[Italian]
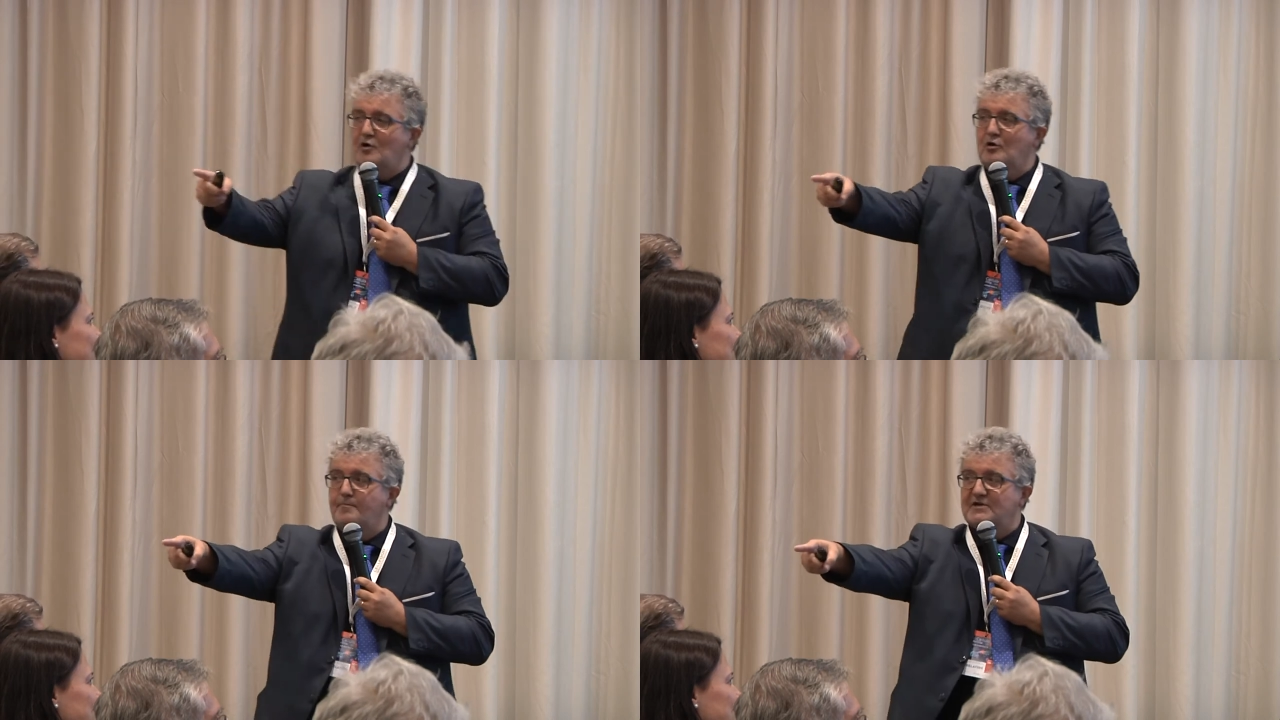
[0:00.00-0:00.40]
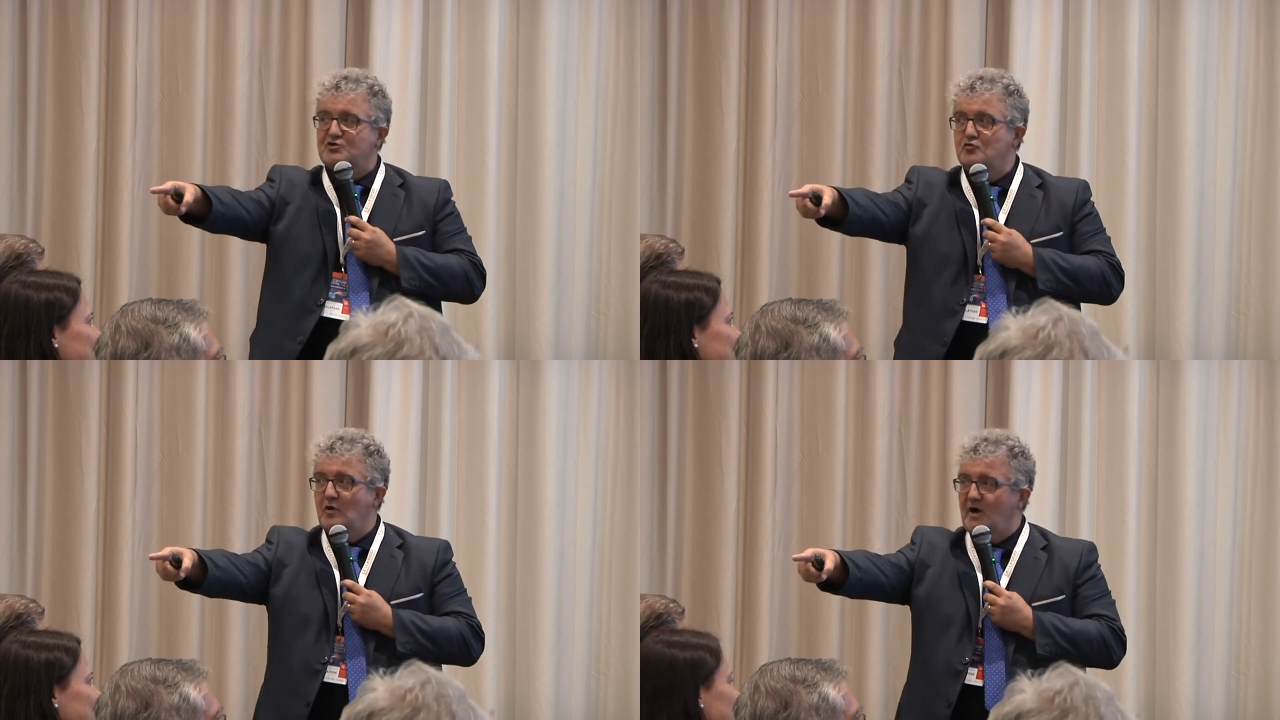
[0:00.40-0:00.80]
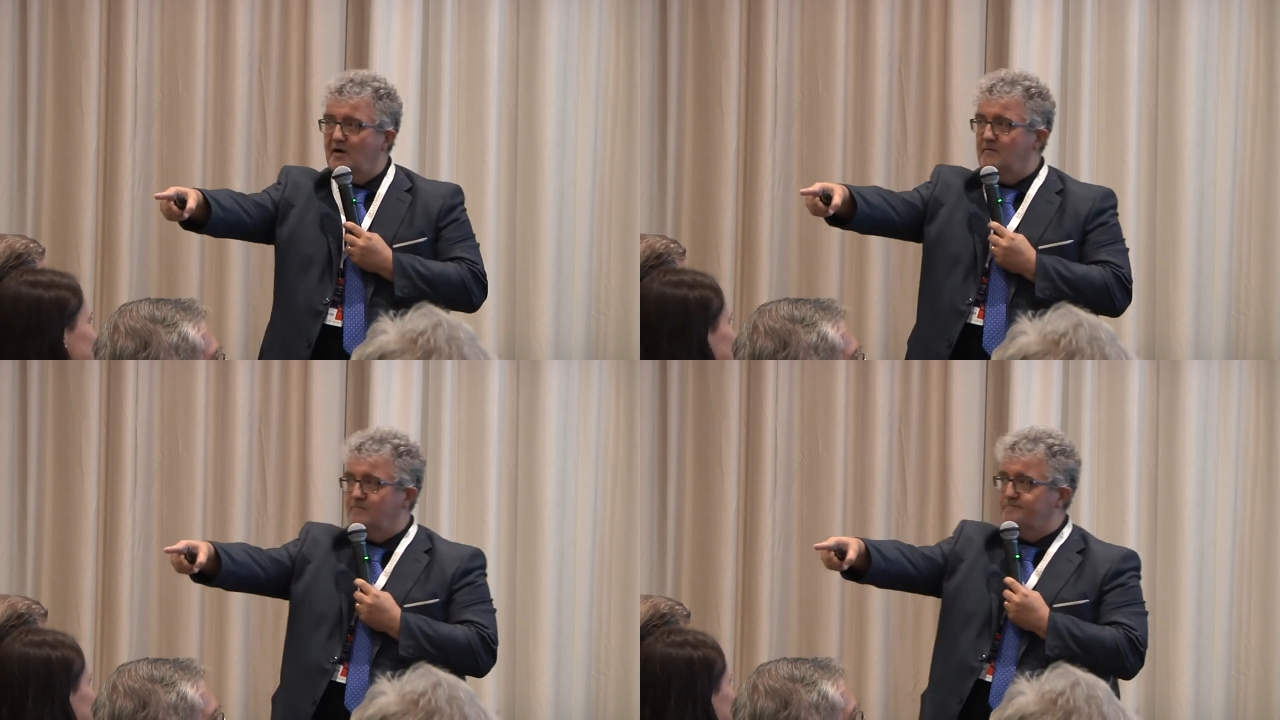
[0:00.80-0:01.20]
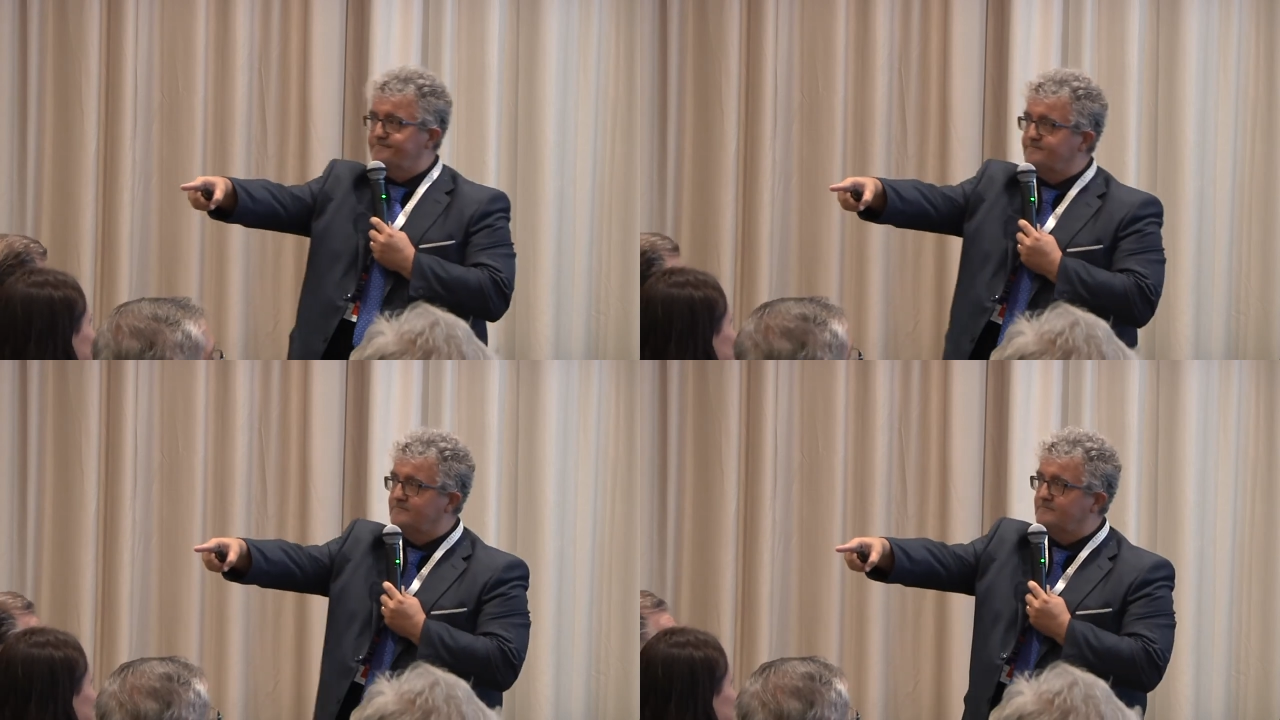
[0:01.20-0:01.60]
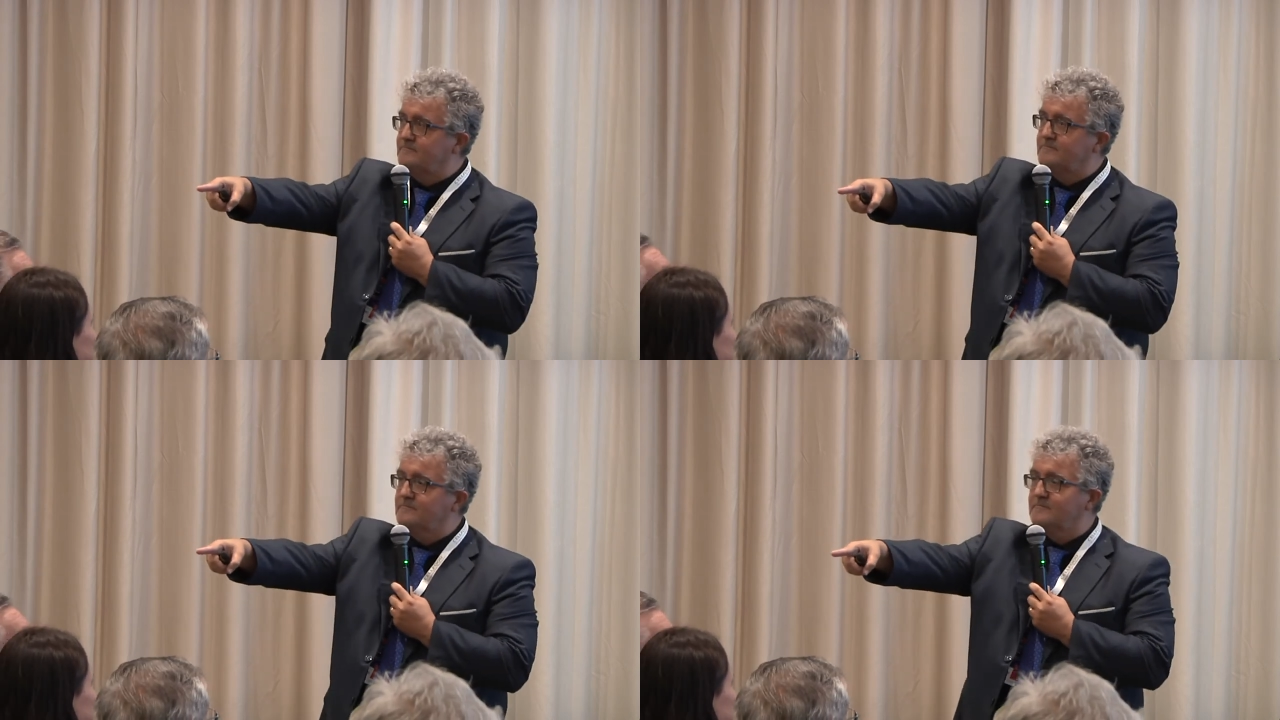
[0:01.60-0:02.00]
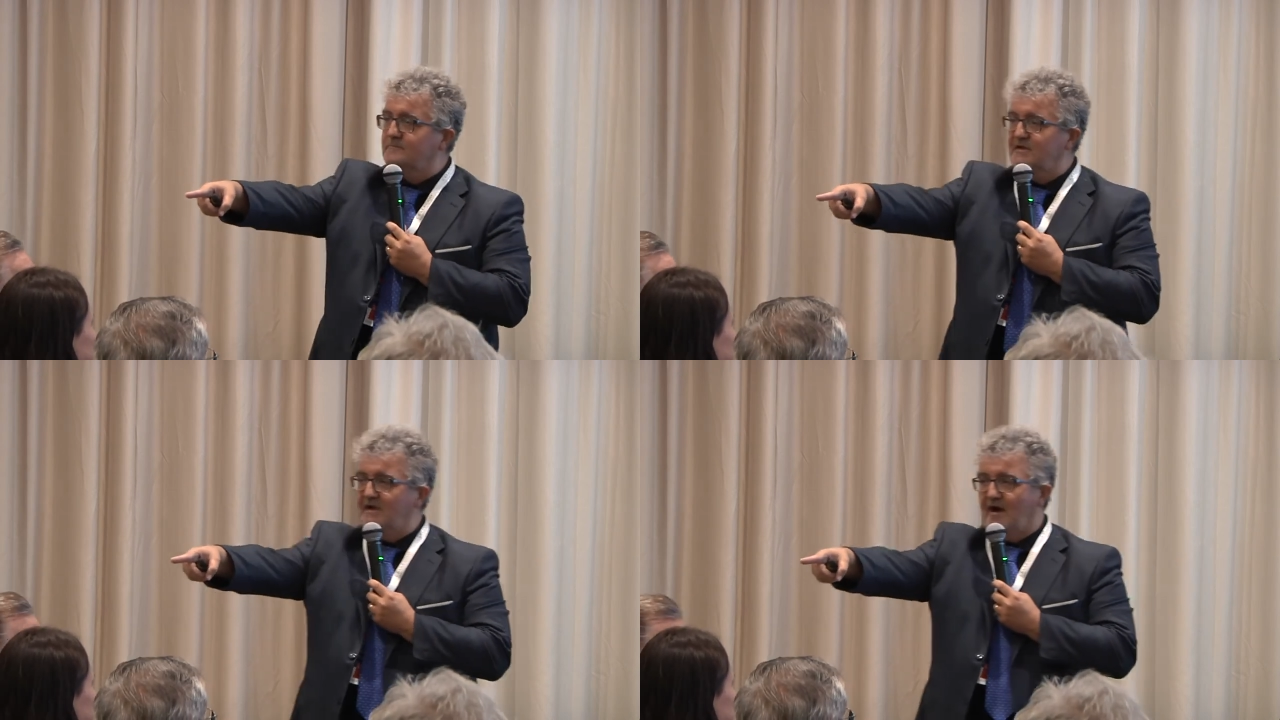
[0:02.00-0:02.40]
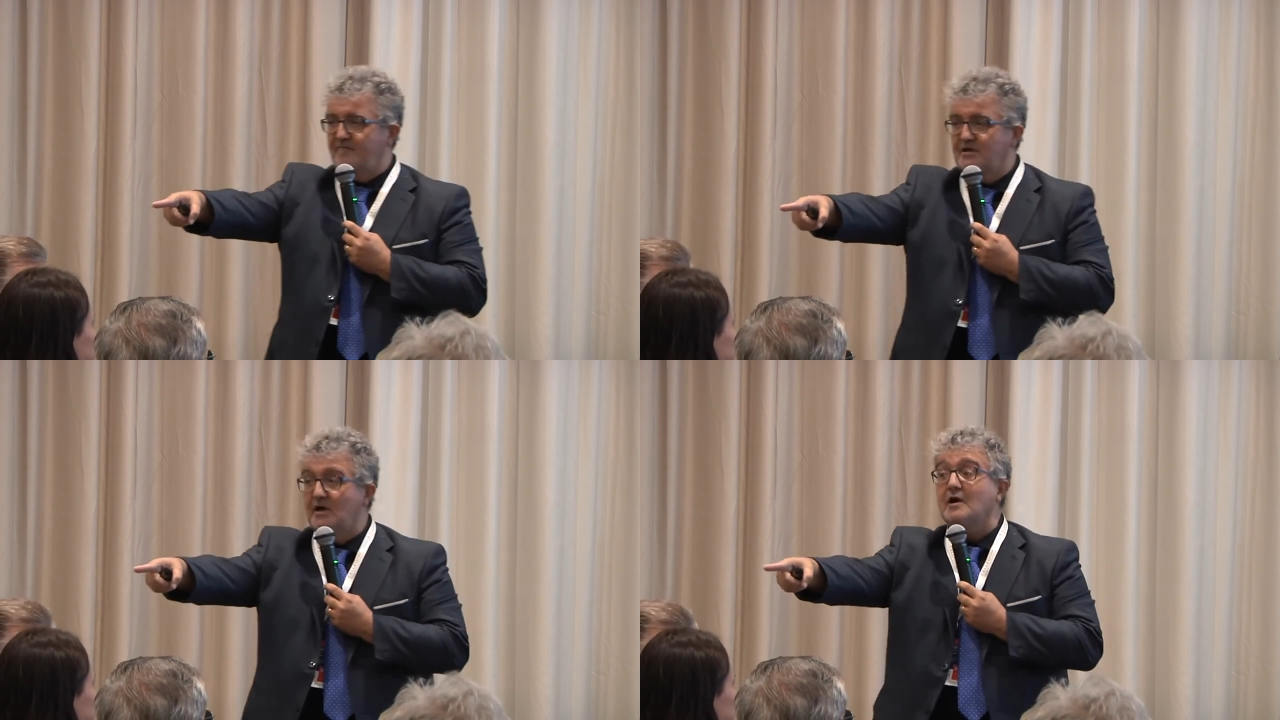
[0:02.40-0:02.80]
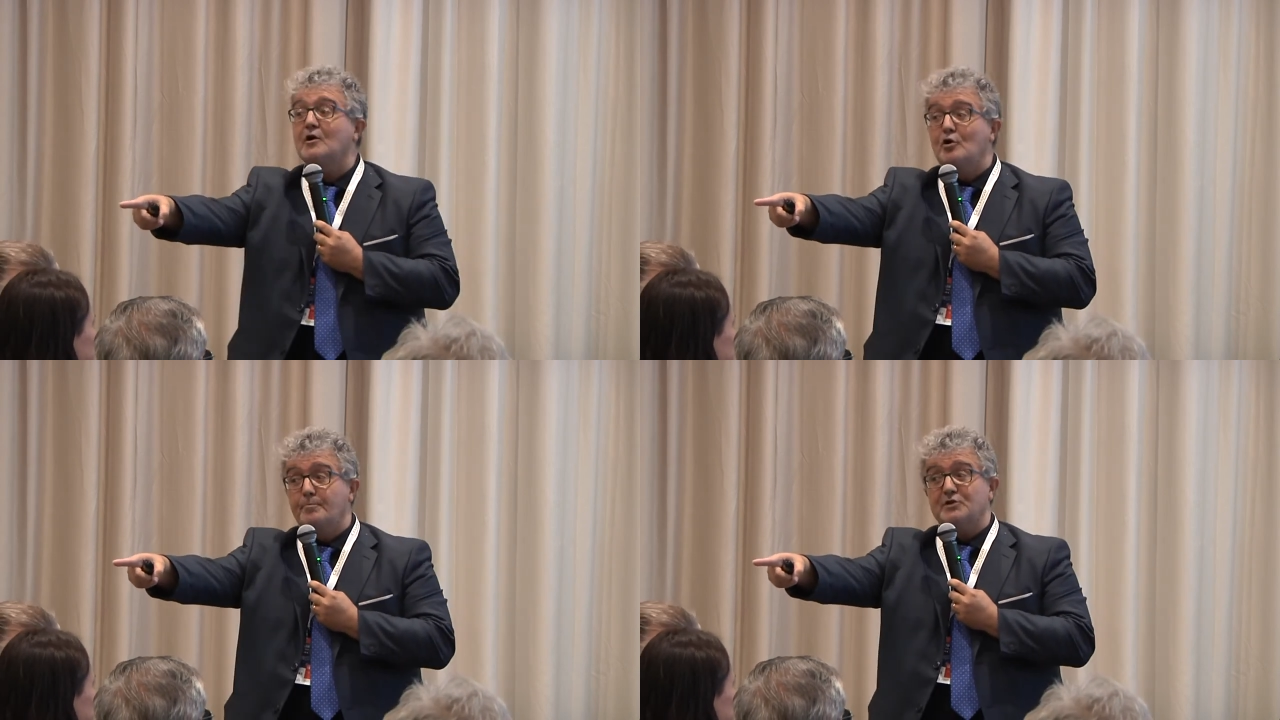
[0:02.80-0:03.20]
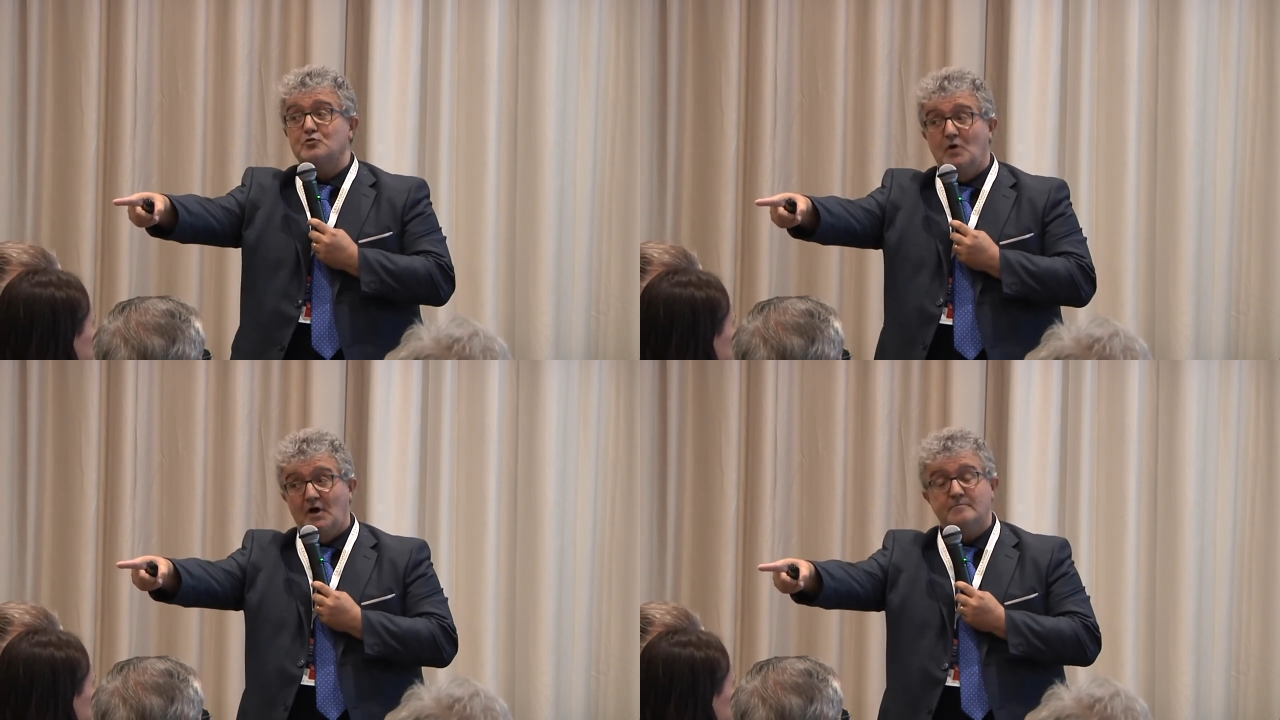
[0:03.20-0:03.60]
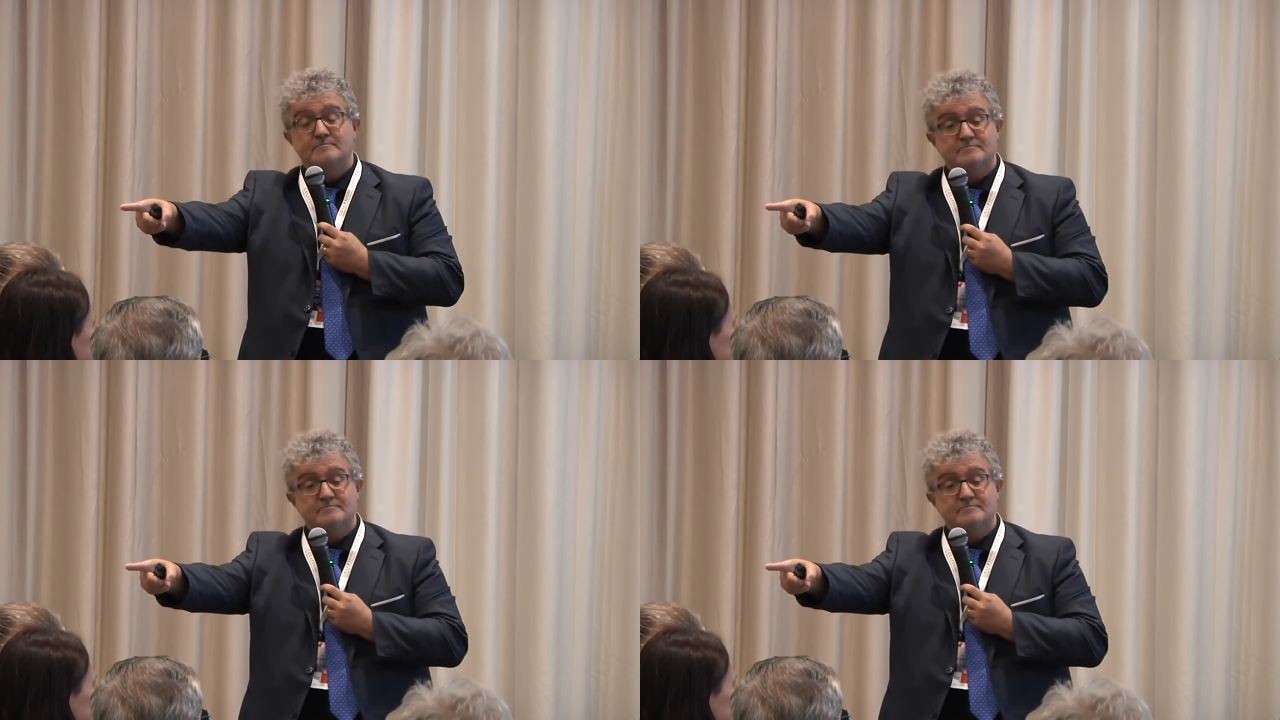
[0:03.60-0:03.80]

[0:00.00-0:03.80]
colpa sua, di Davide, è colpa tua.